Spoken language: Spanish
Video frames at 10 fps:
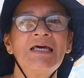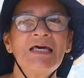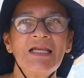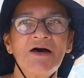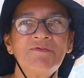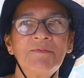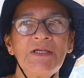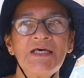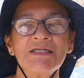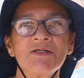En la
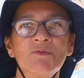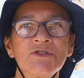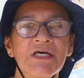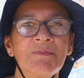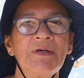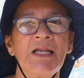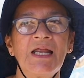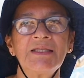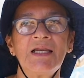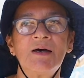familia somos el
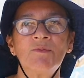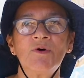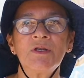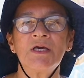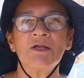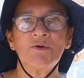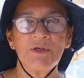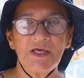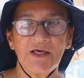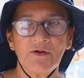pilar del amor y el
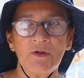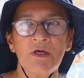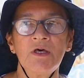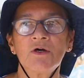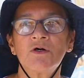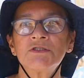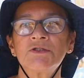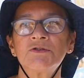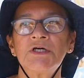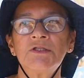cuidado,
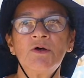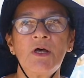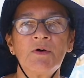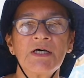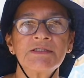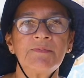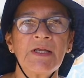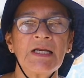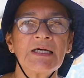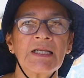construyendo la base
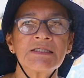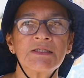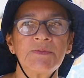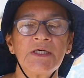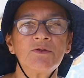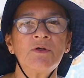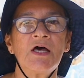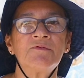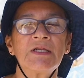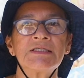para el crecimiento y
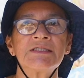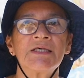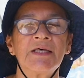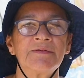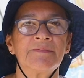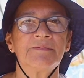la felicidad.